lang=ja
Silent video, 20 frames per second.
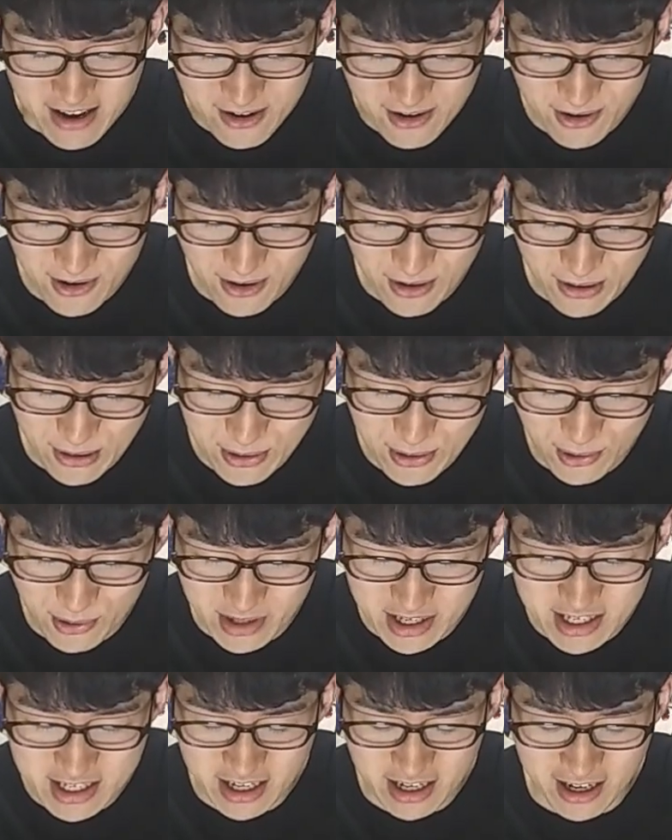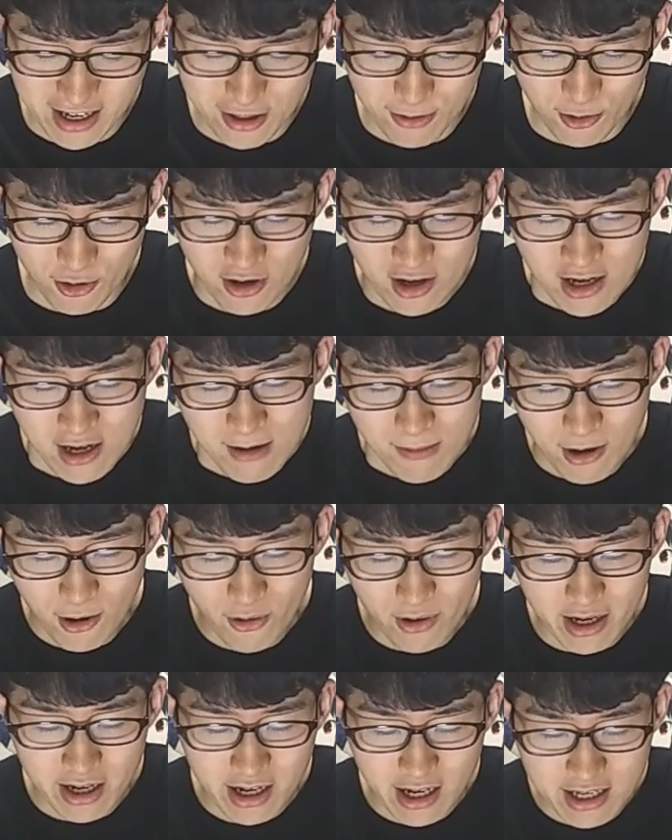うん、いうところでしたけれども、
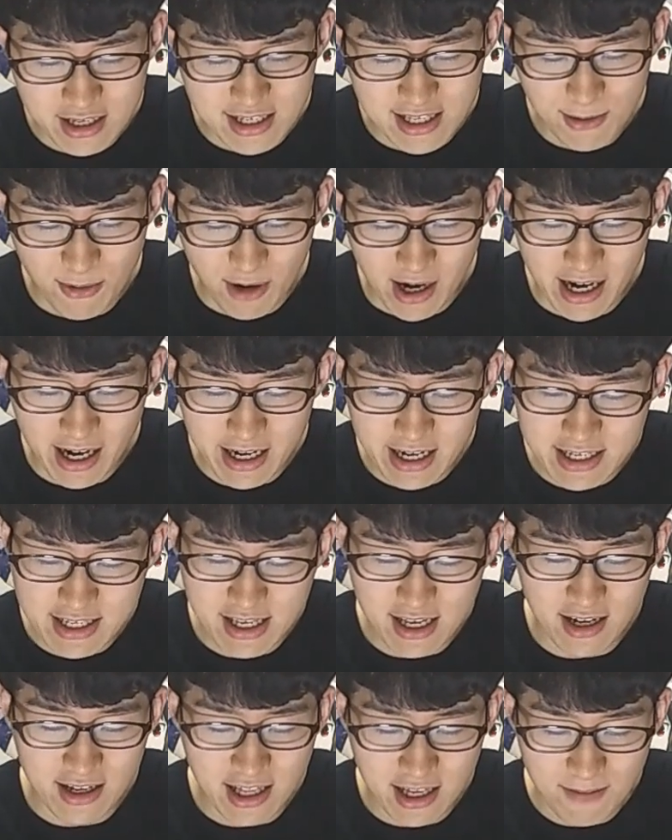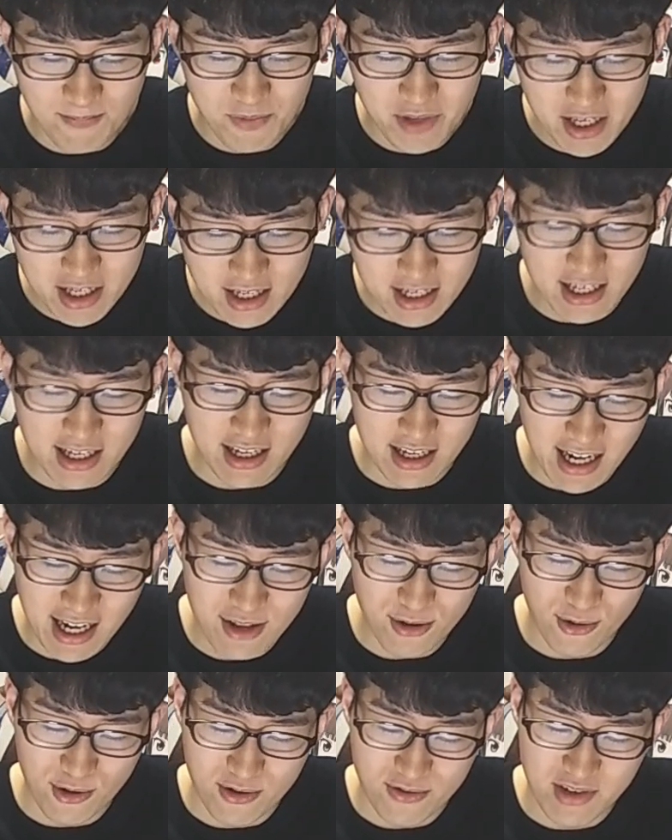今回に関してもアハレンさんがね、一気に
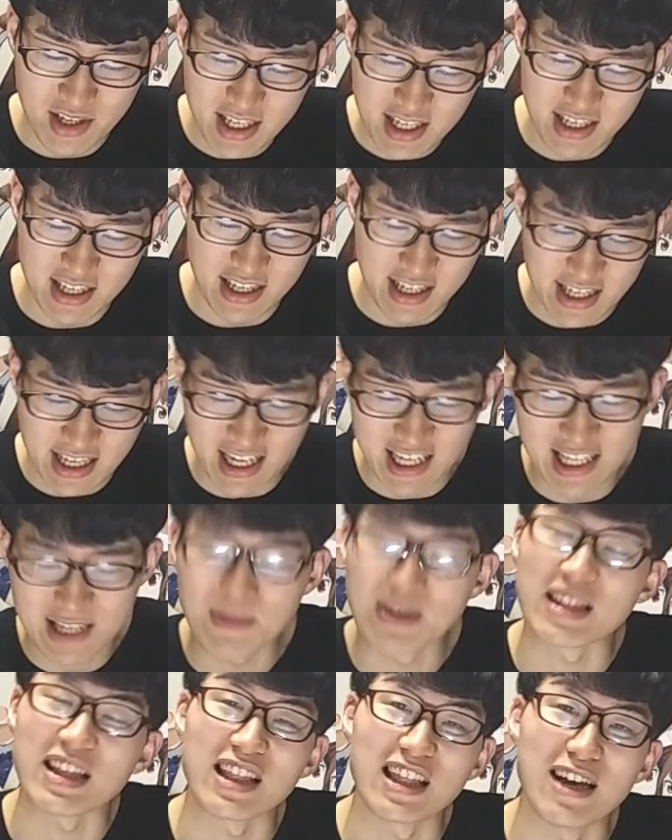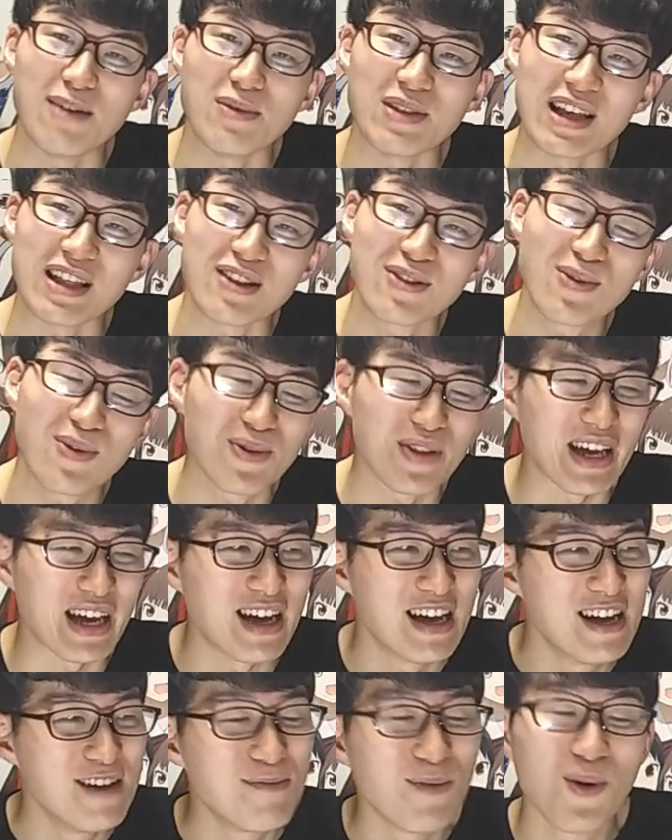ライドウ君意識し始めてんなみたいなところで、
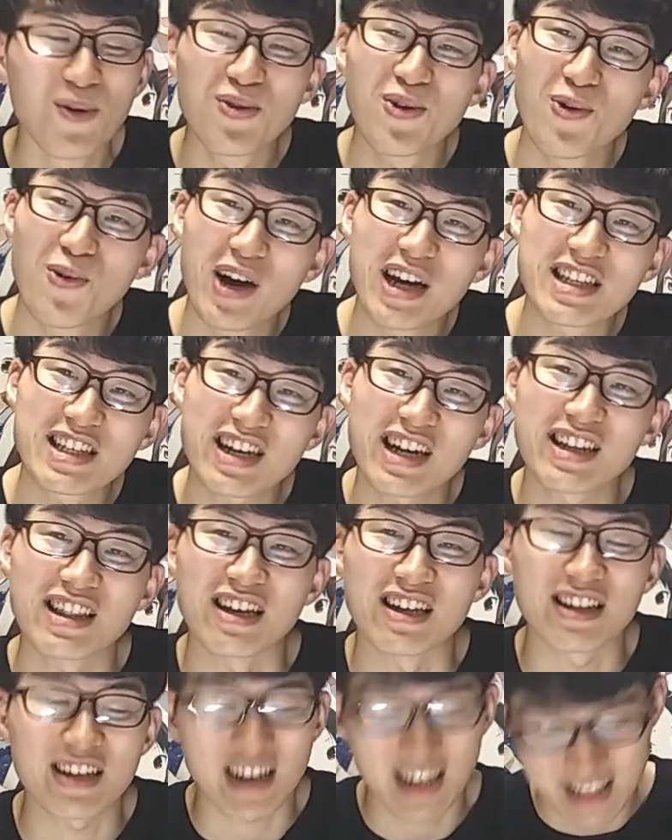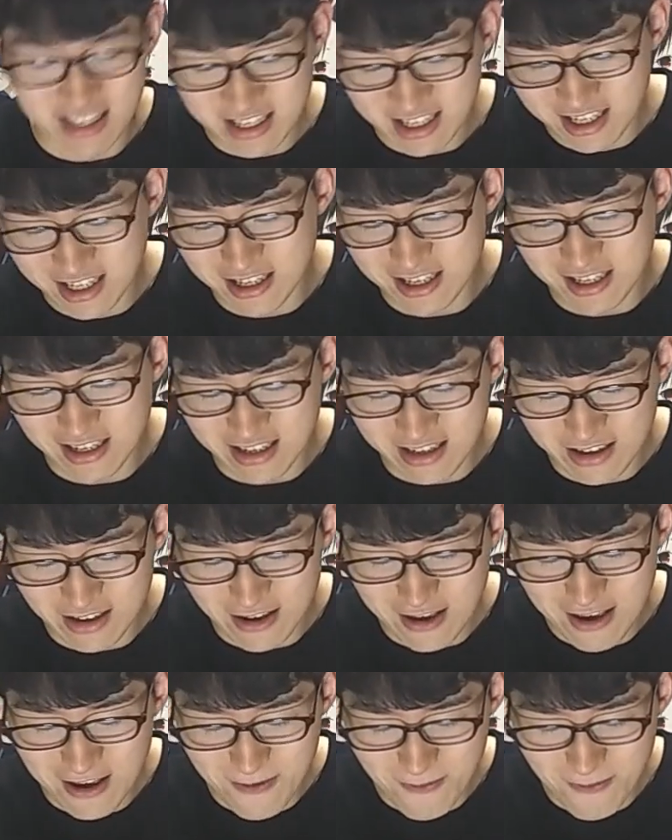もうほんと終わり近いなって感じ